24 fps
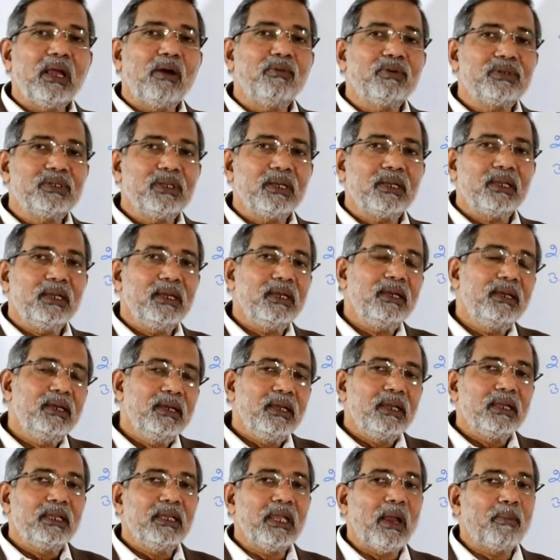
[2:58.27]
इसके लिए आवश्यक
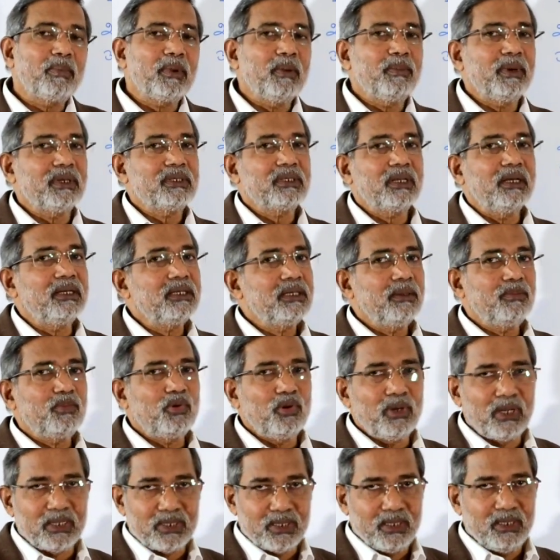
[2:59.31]
है कि आपके पास
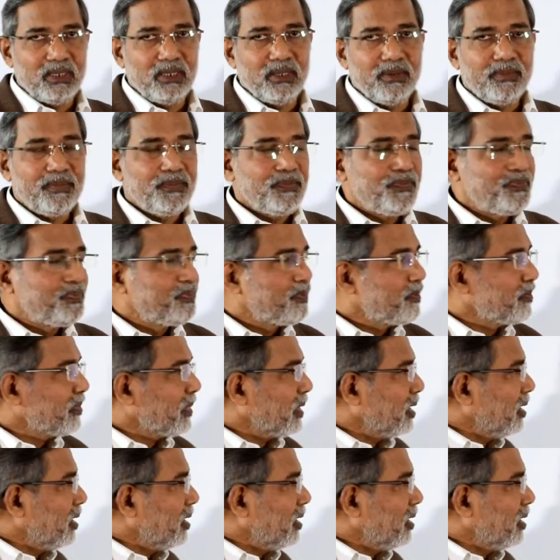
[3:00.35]
कंसेप्ट होना चाहिए